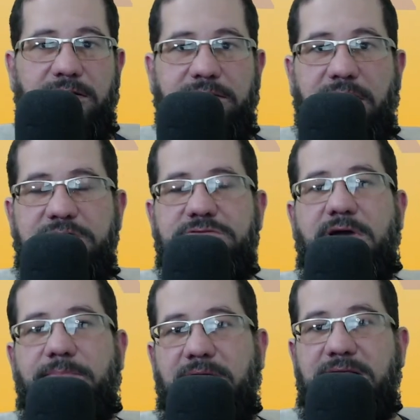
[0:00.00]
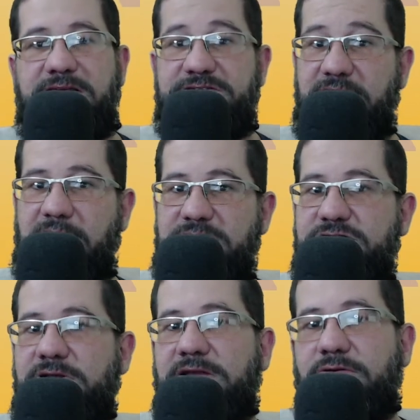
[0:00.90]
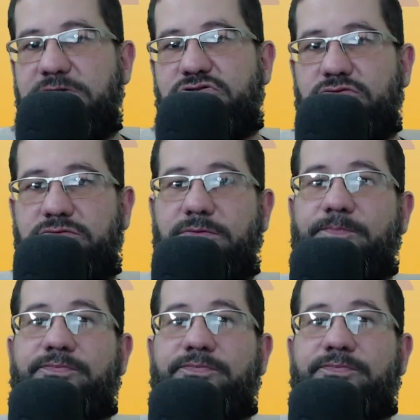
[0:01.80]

deixe uma playlist relacionada ao assunto.